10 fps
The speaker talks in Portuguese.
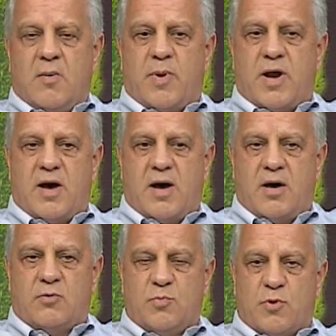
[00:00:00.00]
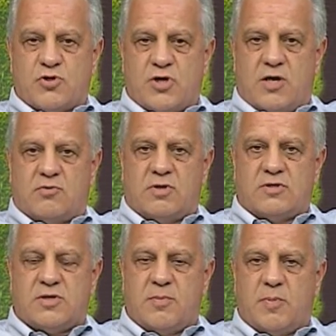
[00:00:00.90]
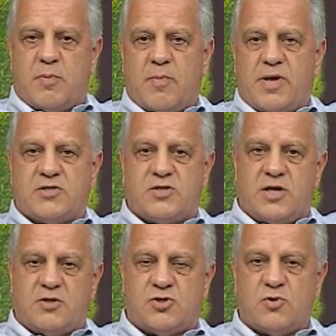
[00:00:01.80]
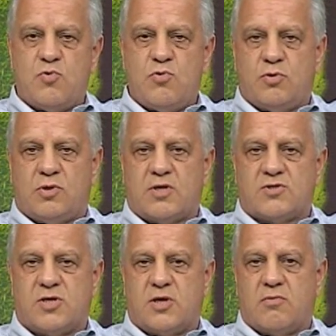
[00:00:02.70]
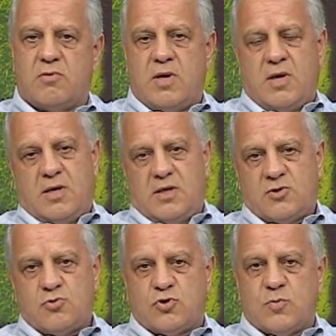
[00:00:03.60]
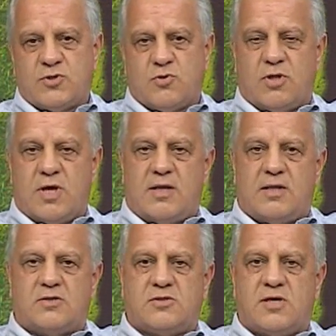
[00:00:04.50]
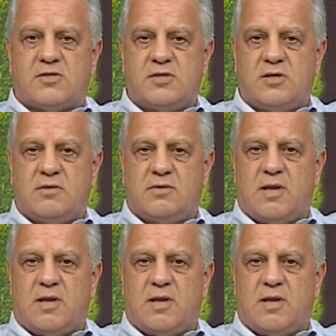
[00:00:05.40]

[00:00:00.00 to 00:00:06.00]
para num projeto de sempre permanecer entre segundo e terceiro e nas últimas rodadas, assim,